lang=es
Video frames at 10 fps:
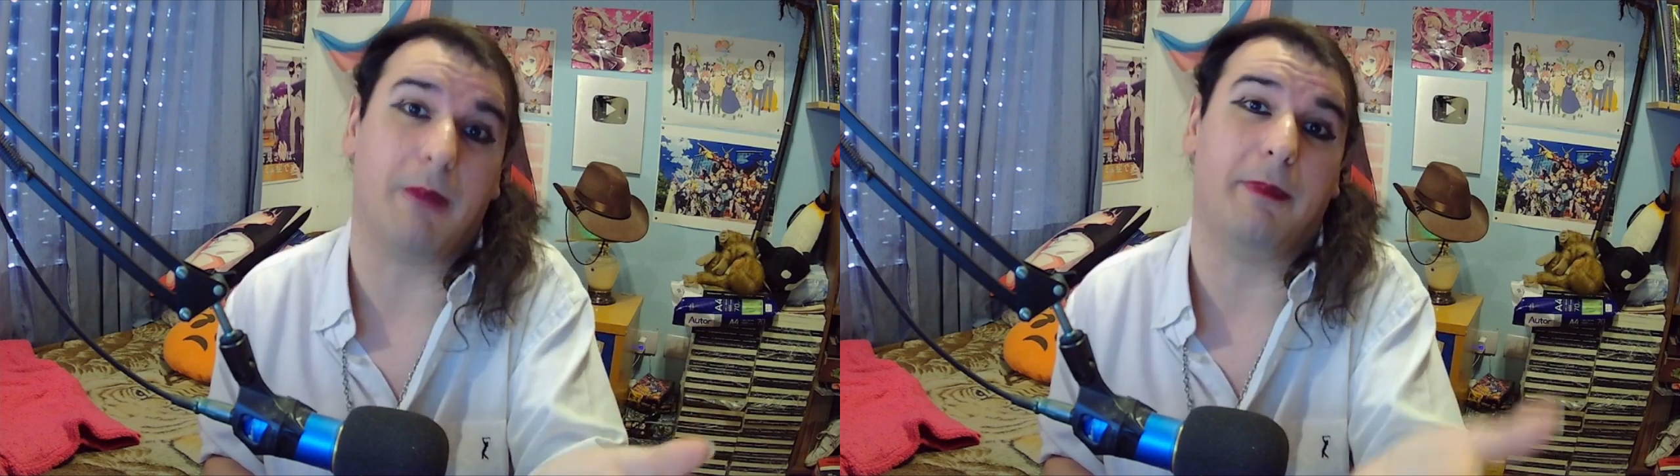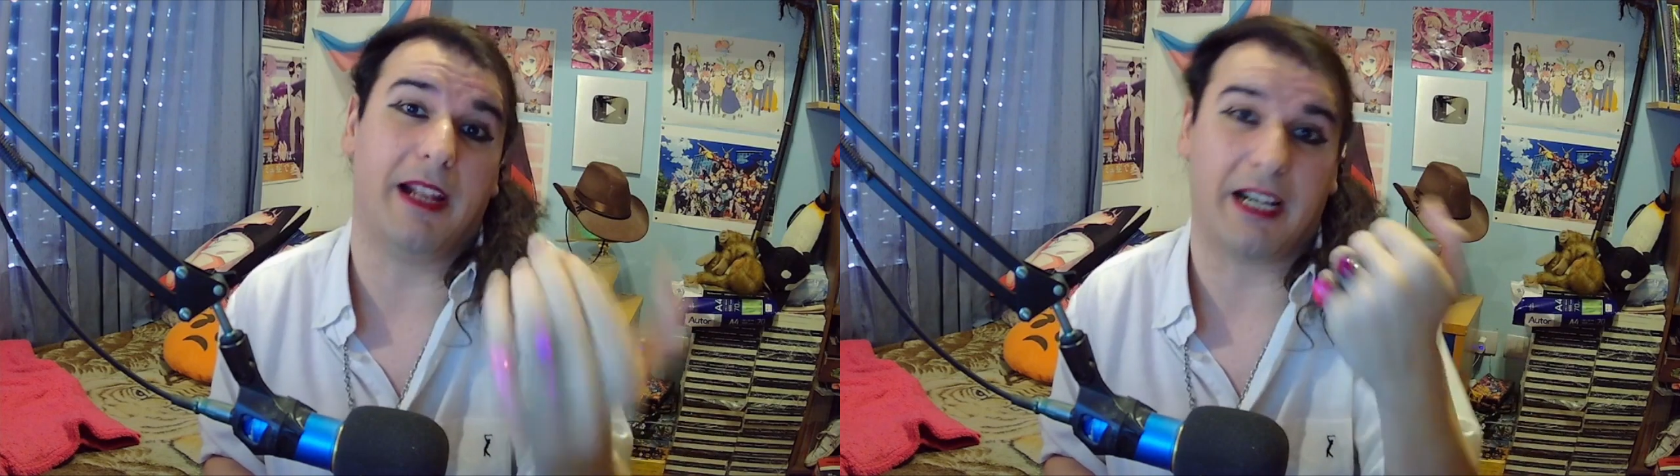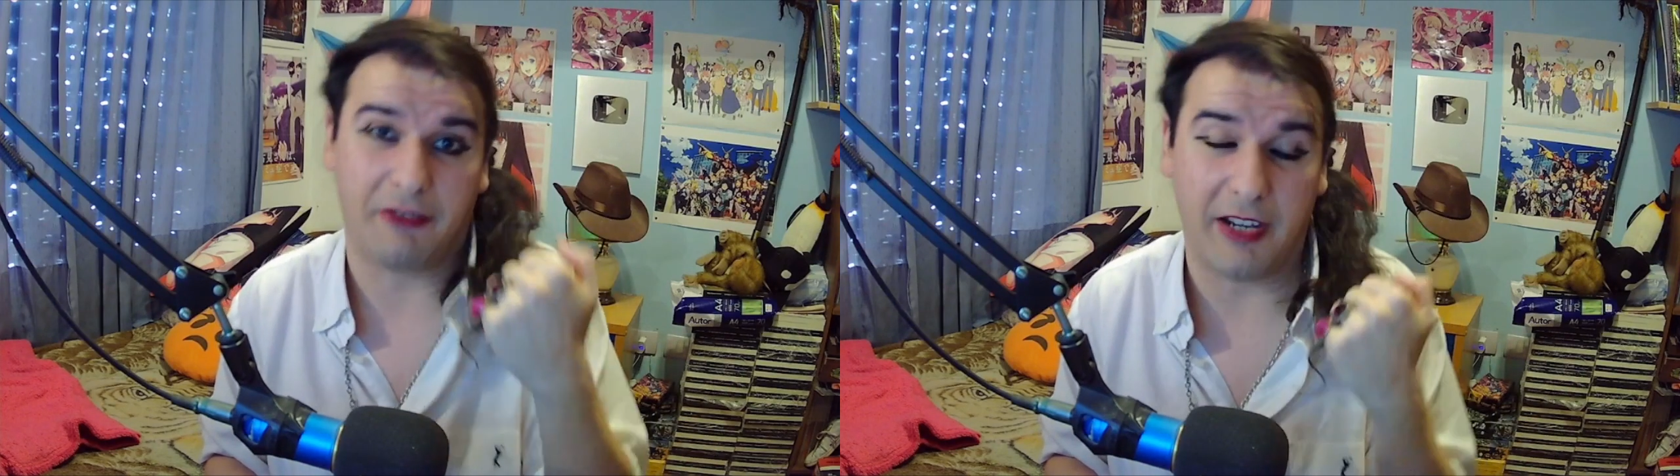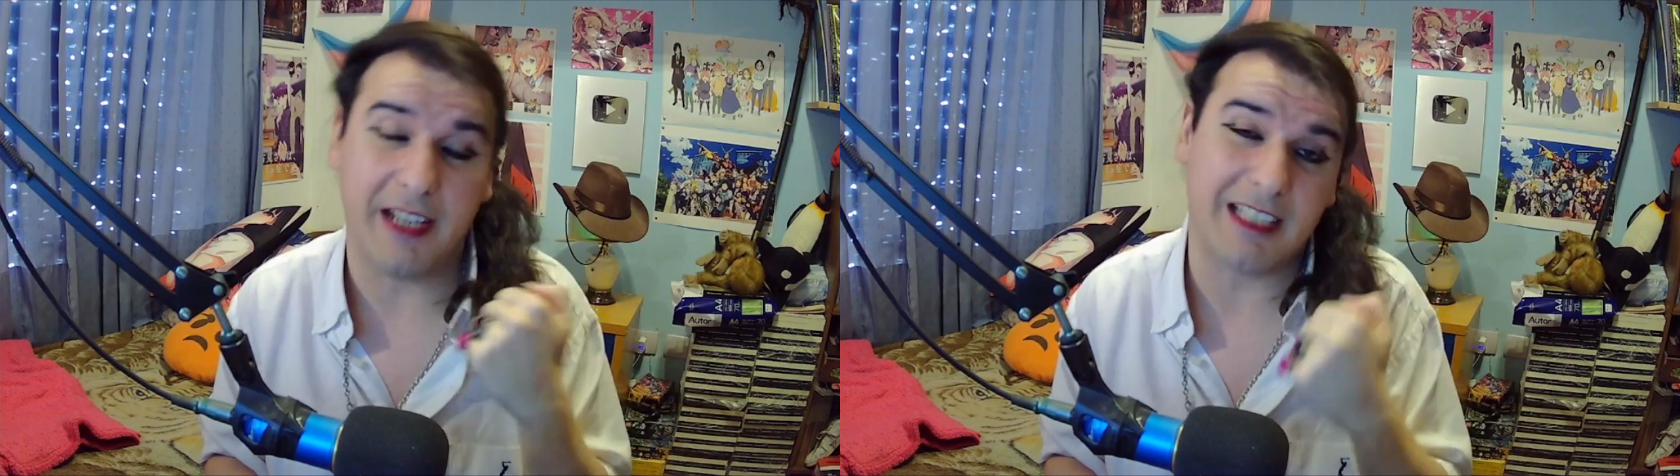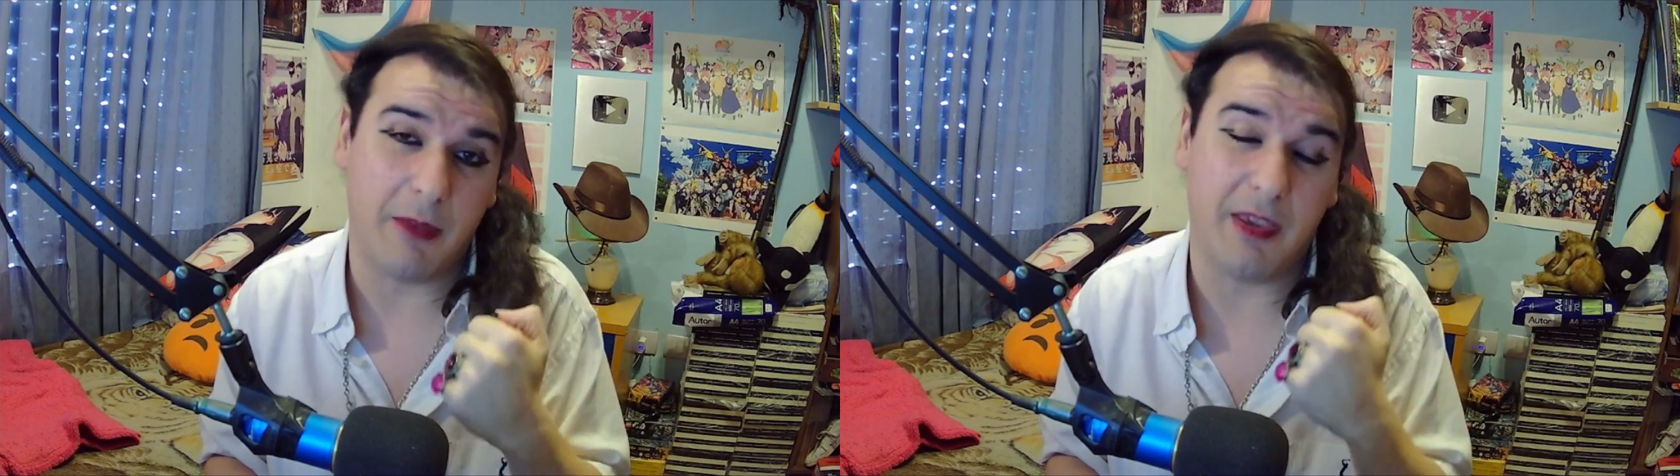usan para
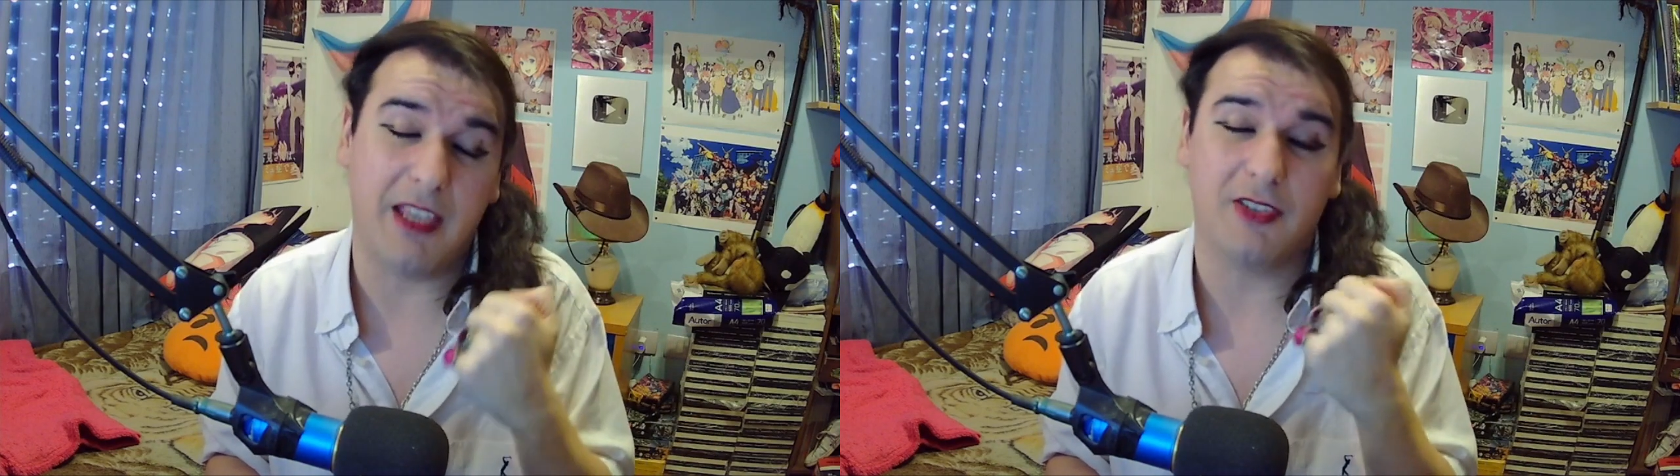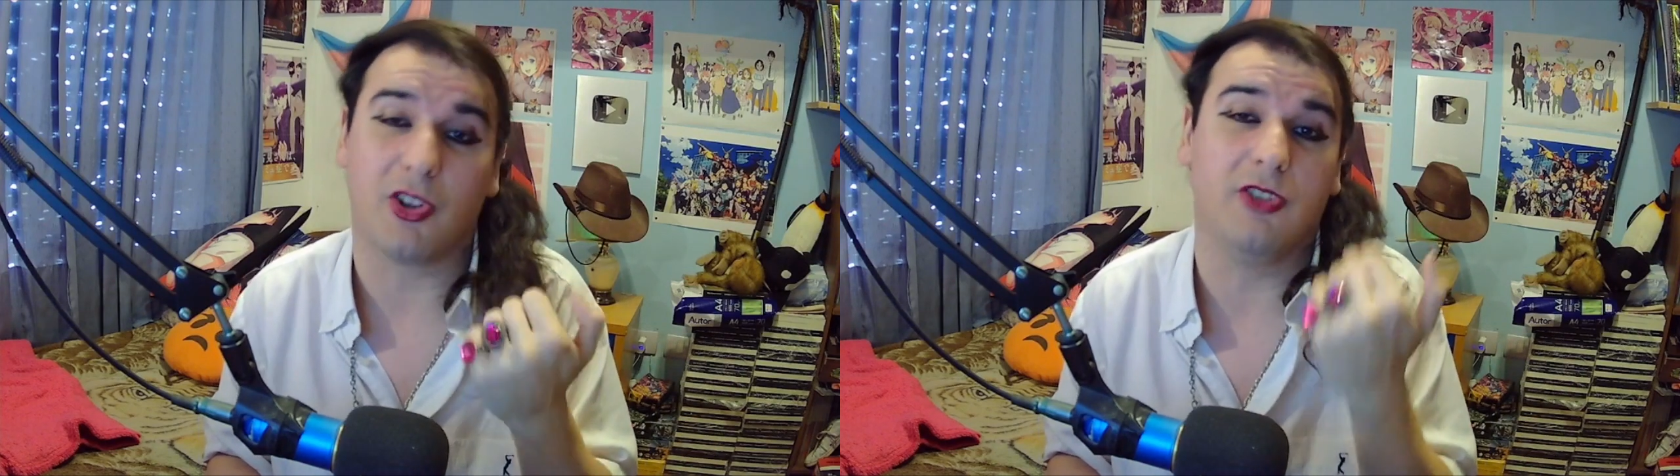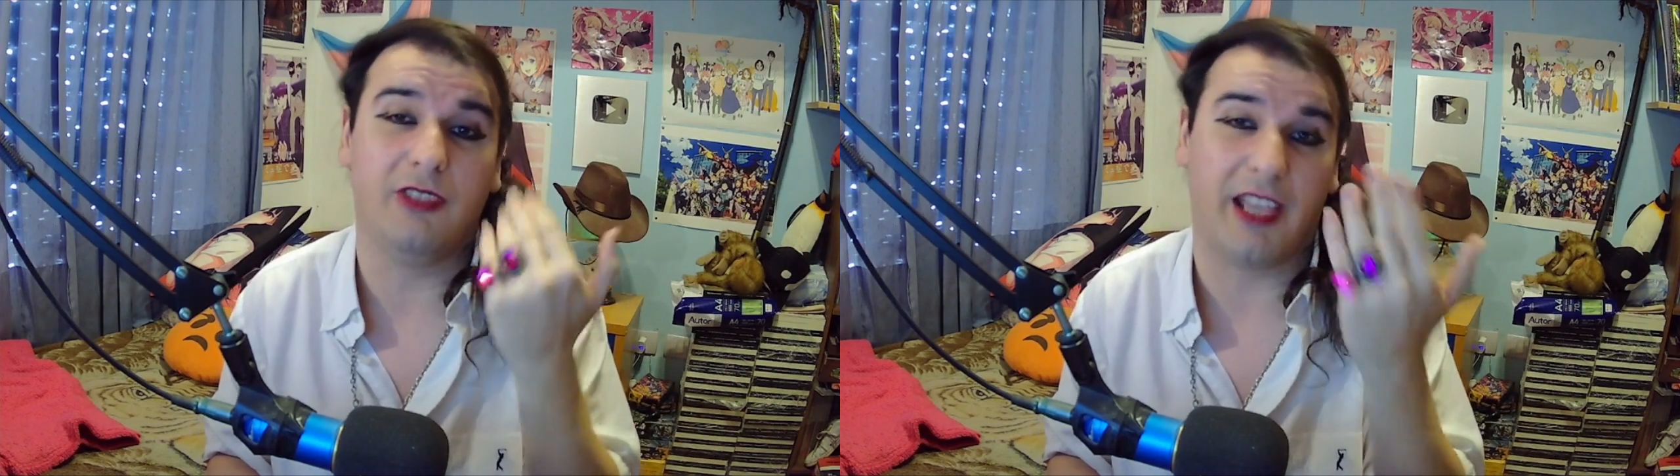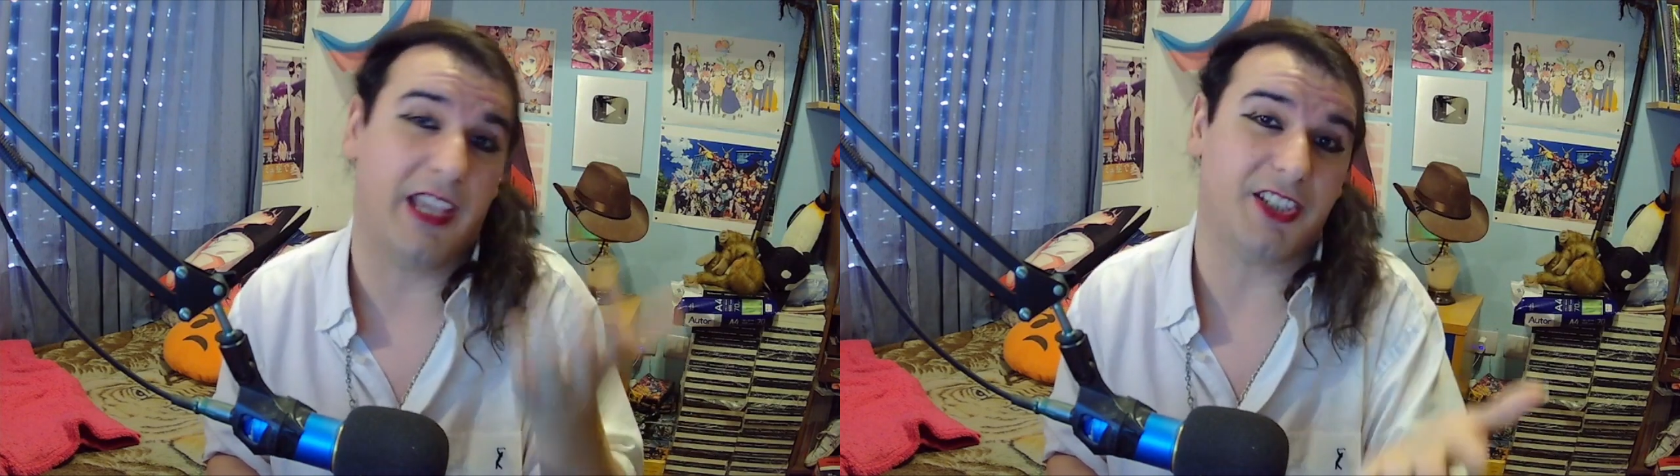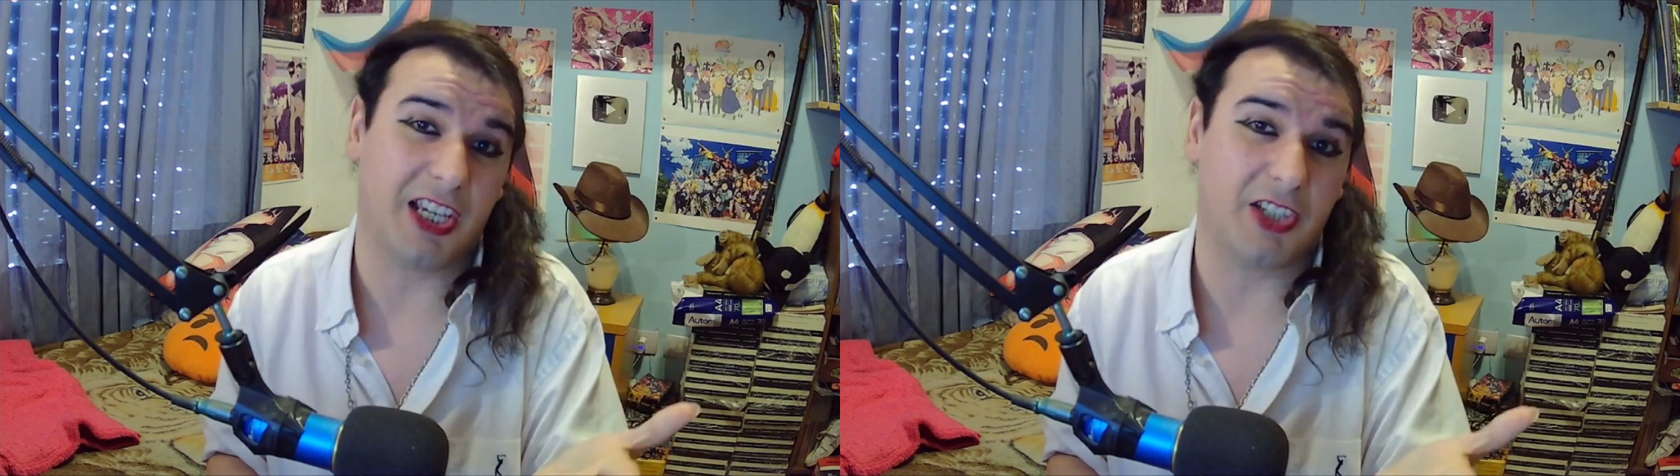referirse a mí son
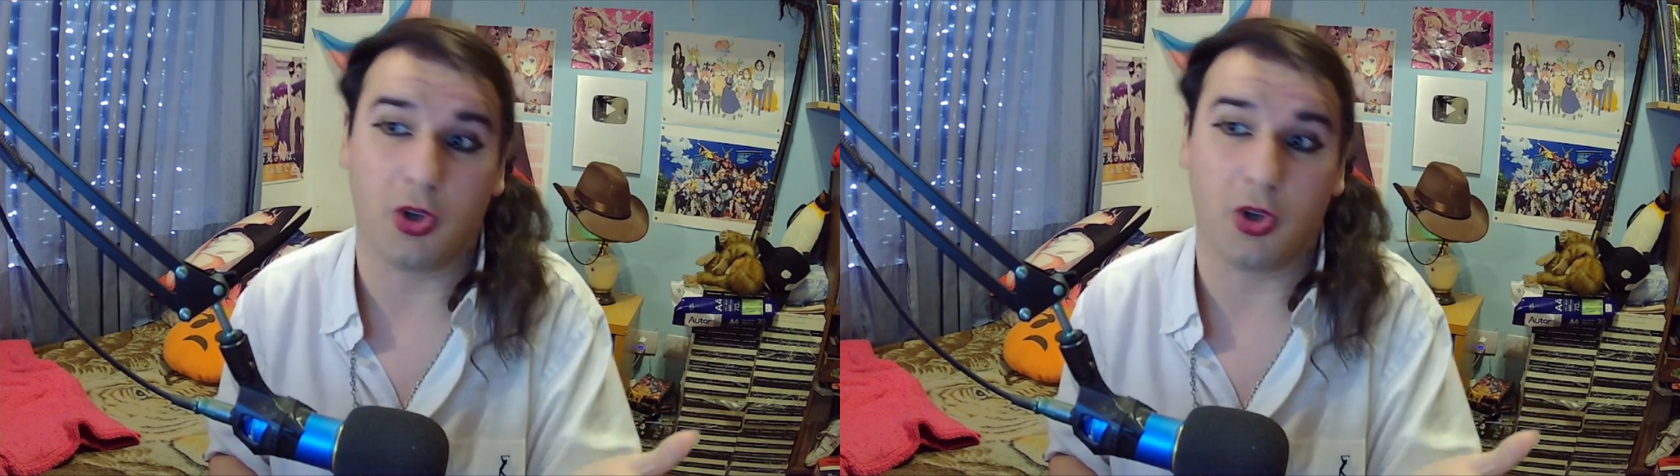de ella.